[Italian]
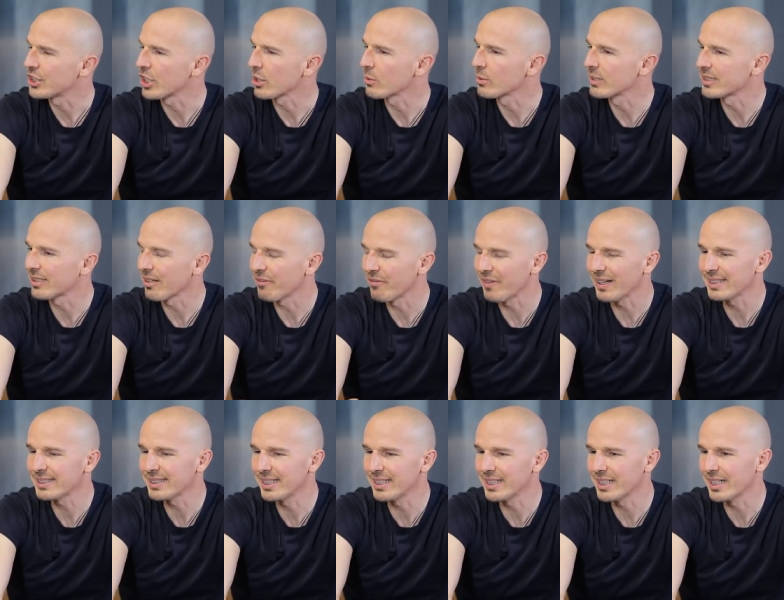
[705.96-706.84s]
c'è questa
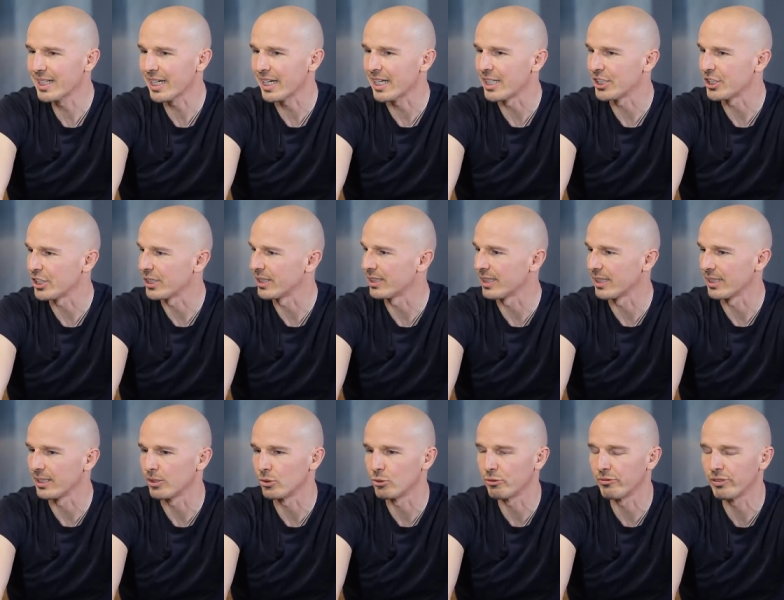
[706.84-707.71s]
fase di
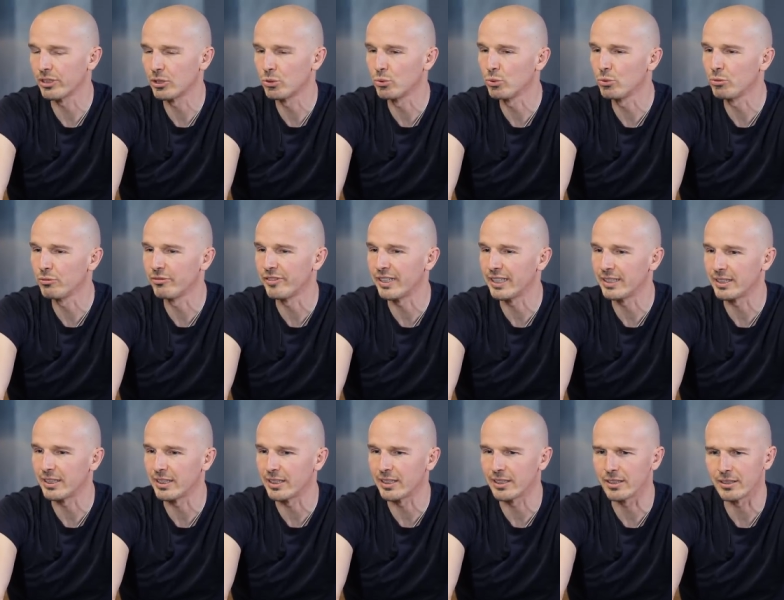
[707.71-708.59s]
crescita dove tu
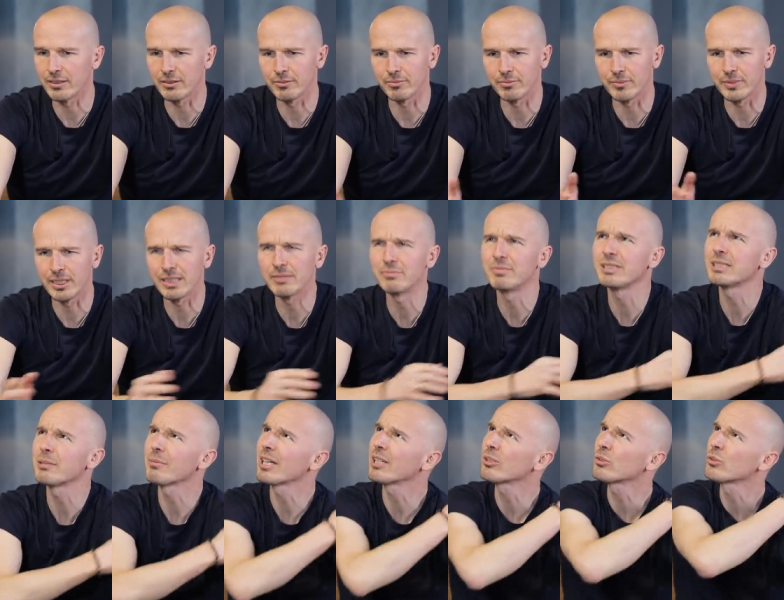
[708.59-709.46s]
vedi, mi
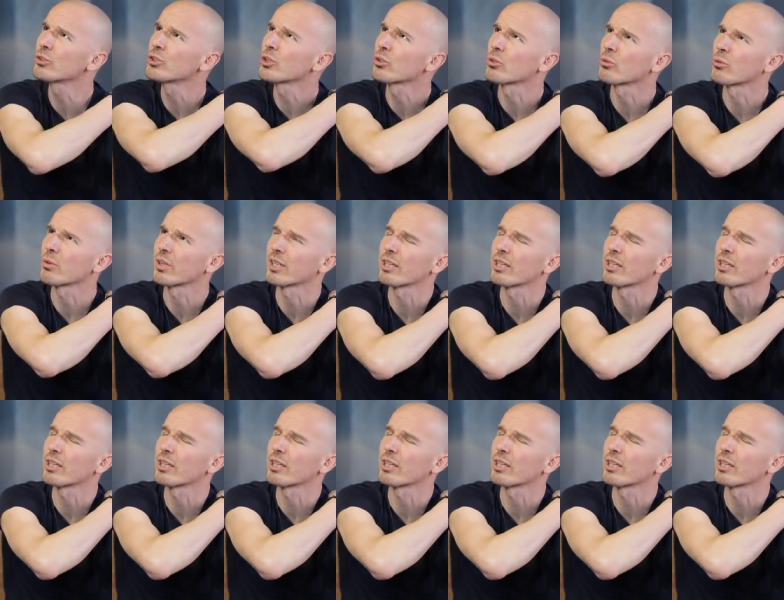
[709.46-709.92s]
sembra l'altro giorno